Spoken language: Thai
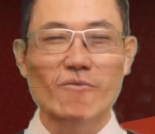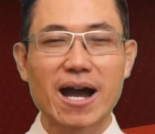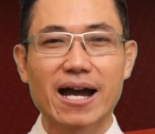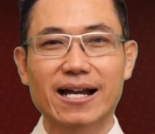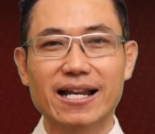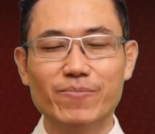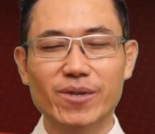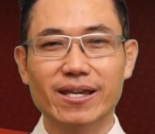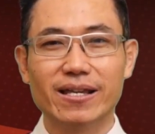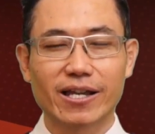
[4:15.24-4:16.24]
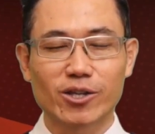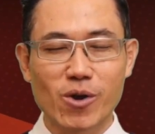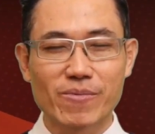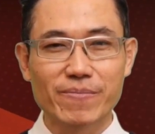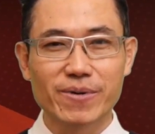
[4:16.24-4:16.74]
มหวังว่าคลิปนี้จะ
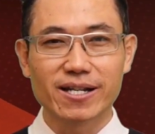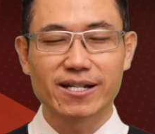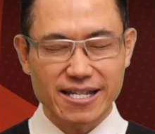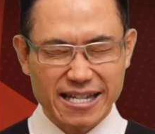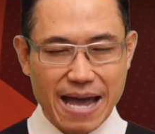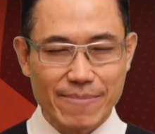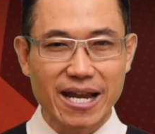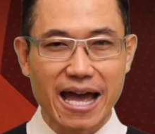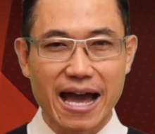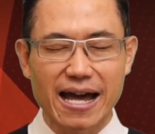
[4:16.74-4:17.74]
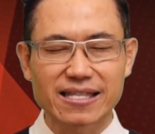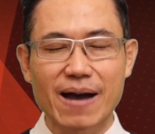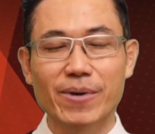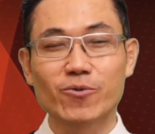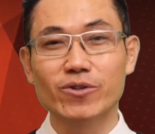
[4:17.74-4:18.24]
ช่วยเพื่อนๆ แก้ปัญหา
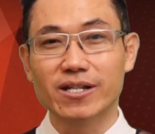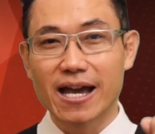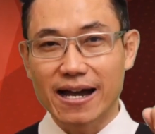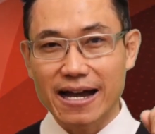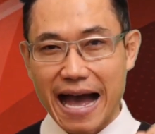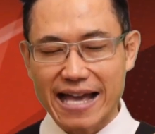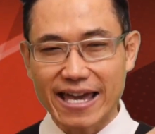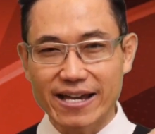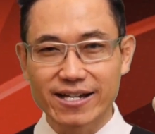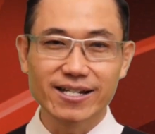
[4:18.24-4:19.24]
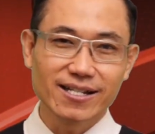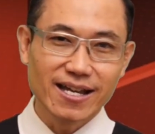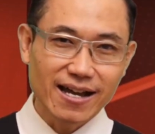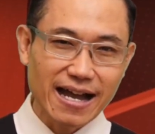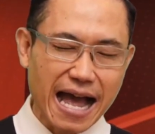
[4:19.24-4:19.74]
ทำให้คุณขายเก่งขึ้น
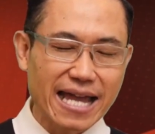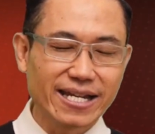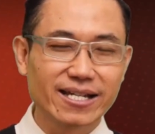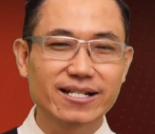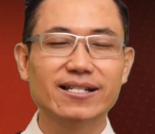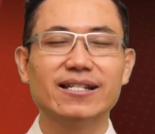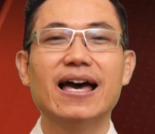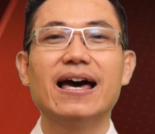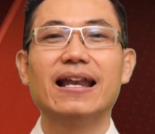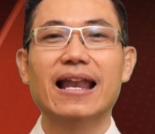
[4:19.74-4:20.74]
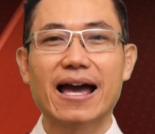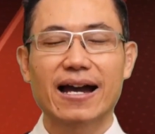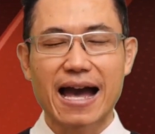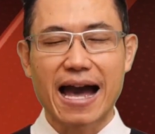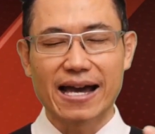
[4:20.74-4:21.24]
ขายดีขึ้น
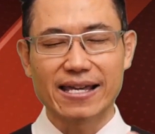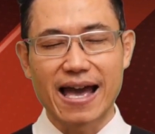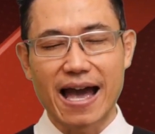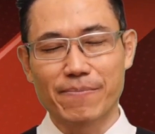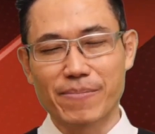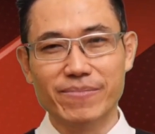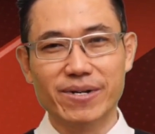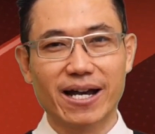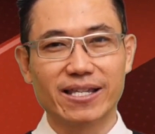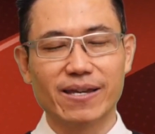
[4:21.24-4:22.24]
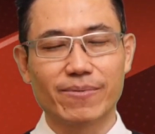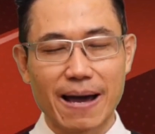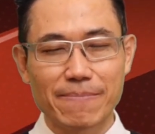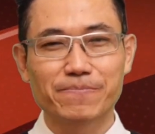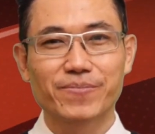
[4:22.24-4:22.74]
และขายอย่างเป็นมืออาชี
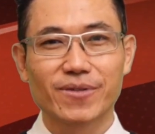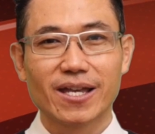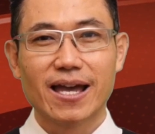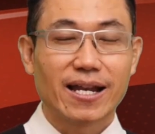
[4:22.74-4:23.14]
พครับ และ